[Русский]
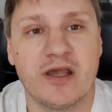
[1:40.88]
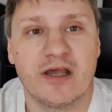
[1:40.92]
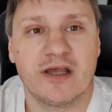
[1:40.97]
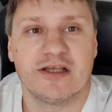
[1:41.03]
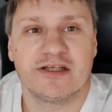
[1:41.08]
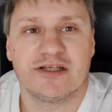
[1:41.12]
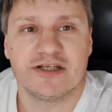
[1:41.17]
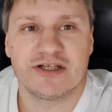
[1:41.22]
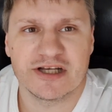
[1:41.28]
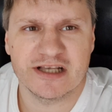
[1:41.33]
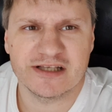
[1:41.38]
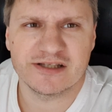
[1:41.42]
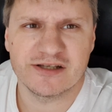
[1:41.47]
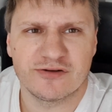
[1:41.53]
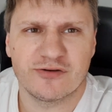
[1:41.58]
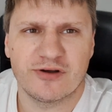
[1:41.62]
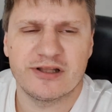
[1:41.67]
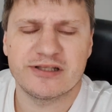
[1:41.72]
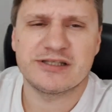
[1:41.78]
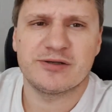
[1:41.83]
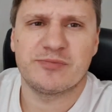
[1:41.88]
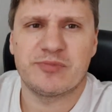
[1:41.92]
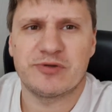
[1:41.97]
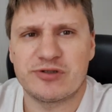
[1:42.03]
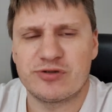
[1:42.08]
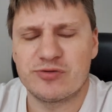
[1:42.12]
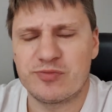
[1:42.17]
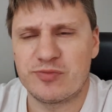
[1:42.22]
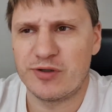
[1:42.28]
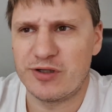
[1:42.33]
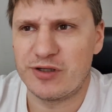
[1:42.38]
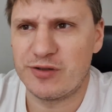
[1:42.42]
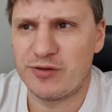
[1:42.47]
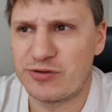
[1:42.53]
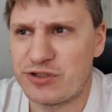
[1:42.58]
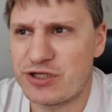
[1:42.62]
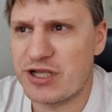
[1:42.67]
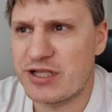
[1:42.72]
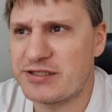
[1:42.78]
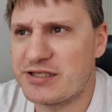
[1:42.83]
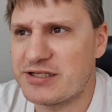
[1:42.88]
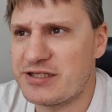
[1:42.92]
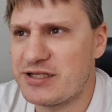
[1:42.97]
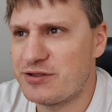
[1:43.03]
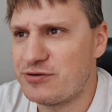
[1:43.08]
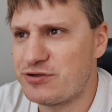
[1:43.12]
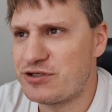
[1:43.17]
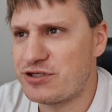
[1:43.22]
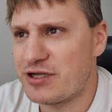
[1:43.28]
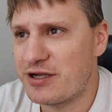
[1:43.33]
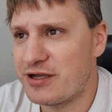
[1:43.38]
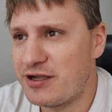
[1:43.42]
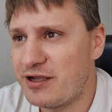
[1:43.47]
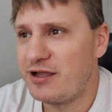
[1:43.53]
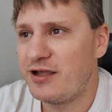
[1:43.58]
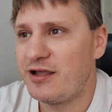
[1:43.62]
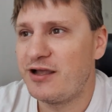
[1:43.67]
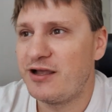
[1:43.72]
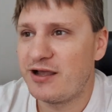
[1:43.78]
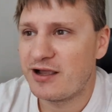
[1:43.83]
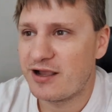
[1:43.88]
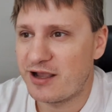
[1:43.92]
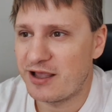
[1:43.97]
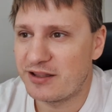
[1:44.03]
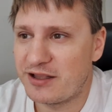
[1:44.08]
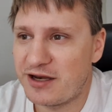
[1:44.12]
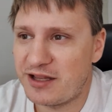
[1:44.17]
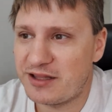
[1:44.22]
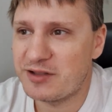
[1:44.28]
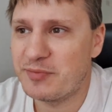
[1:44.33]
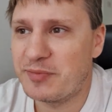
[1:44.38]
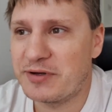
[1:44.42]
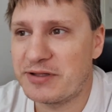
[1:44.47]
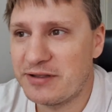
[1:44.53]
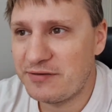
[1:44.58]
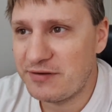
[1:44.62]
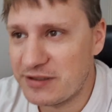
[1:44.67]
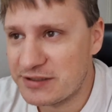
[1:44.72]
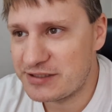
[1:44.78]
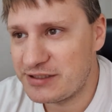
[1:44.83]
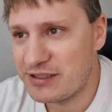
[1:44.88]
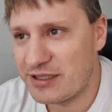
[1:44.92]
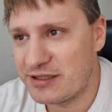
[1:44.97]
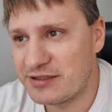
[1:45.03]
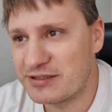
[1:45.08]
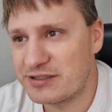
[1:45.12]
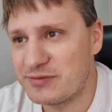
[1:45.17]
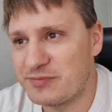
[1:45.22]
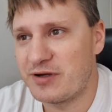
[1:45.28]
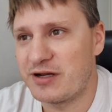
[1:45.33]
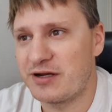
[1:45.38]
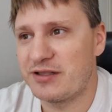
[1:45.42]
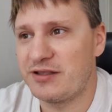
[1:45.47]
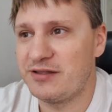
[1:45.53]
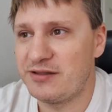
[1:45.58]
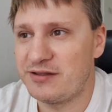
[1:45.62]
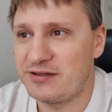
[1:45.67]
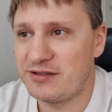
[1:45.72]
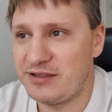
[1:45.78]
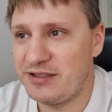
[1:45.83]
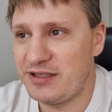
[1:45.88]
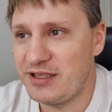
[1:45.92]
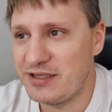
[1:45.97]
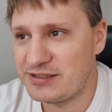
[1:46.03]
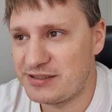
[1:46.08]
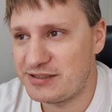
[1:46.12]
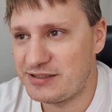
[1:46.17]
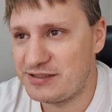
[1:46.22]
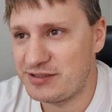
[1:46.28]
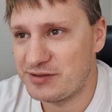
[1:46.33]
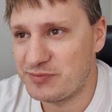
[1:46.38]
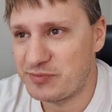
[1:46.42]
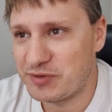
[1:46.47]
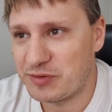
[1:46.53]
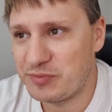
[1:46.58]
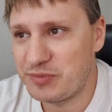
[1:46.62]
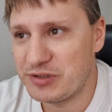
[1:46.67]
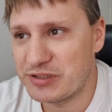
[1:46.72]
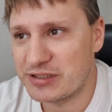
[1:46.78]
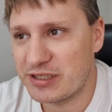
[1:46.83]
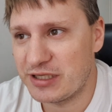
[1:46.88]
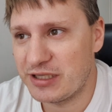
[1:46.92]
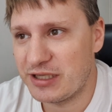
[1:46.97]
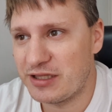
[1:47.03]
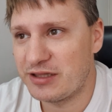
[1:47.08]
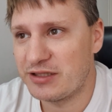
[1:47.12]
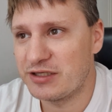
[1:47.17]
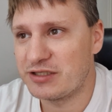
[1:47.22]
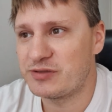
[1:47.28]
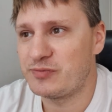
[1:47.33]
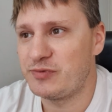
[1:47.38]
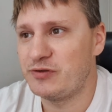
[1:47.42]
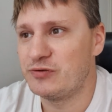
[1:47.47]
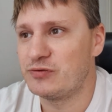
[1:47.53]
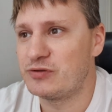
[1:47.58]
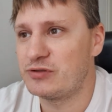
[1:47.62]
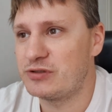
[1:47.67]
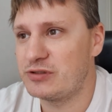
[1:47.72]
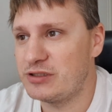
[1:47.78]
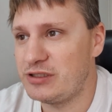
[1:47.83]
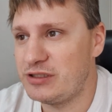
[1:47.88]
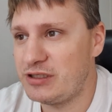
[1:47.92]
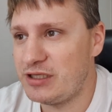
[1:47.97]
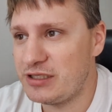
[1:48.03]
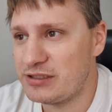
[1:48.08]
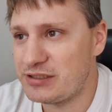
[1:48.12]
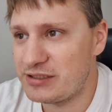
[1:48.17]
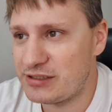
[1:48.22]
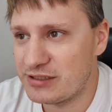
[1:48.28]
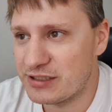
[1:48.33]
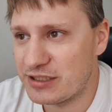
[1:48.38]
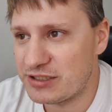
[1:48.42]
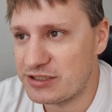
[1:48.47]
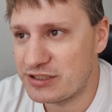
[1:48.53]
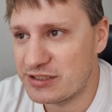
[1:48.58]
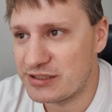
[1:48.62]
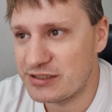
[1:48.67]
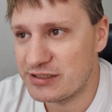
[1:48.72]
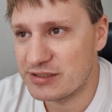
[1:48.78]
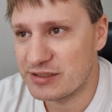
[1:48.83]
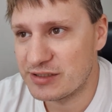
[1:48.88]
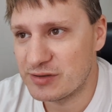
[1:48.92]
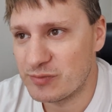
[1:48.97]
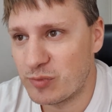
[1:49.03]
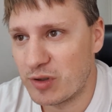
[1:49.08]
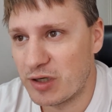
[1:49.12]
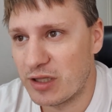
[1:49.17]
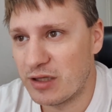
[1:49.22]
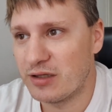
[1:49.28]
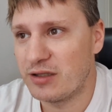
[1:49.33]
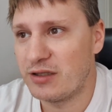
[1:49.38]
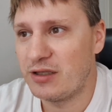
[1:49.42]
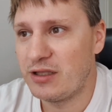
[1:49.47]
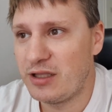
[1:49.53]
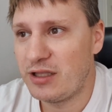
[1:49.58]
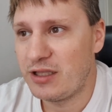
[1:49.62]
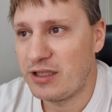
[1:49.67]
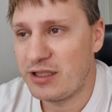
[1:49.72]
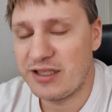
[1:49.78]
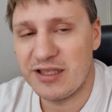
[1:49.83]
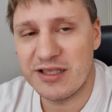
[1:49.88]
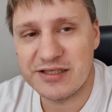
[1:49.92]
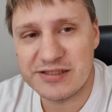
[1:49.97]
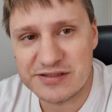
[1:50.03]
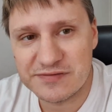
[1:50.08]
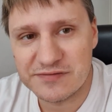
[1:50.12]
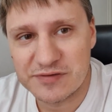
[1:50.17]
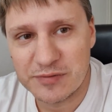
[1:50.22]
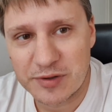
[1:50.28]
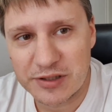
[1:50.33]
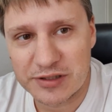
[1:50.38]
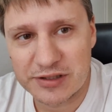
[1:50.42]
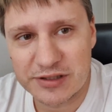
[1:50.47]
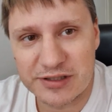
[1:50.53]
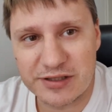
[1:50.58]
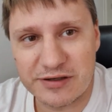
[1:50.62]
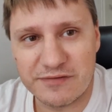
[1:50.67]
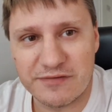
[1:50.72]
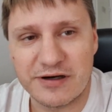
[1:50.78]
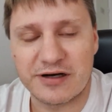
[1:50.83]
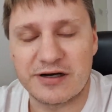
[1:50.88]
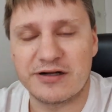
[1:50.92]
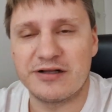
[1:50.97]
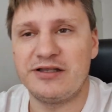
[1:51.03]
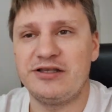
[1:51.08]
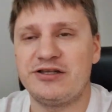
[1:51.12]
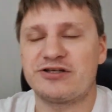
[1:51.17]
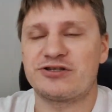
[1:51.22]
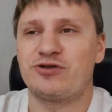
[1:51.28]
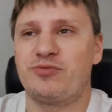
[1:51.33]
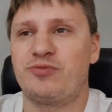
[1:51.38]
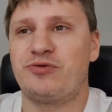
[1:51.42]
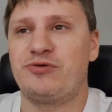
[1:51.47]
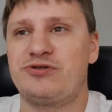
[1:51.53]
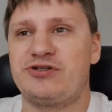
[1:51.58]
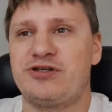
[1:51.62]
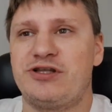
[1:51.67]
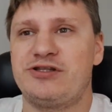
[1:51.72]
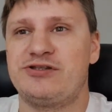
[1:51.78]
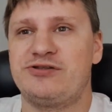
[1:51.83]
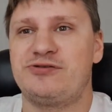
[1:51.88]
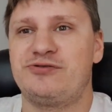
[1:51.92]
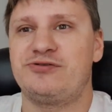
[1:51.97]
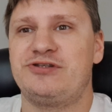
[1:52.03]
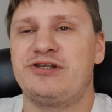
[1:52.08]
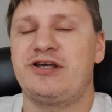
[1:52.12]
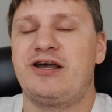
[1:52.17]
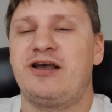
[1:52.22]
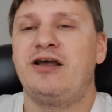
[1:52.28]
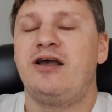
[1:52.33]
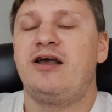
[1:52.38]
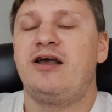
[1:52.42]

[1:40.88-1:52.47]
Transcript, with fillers: Сейчас ситуация поступ... получается следующая. Конкретно продавец Яндекс Маркет, есть подписка Яндекс Плюс, есть начисленные баллы, есть выбранный товар. И что получается, друзья?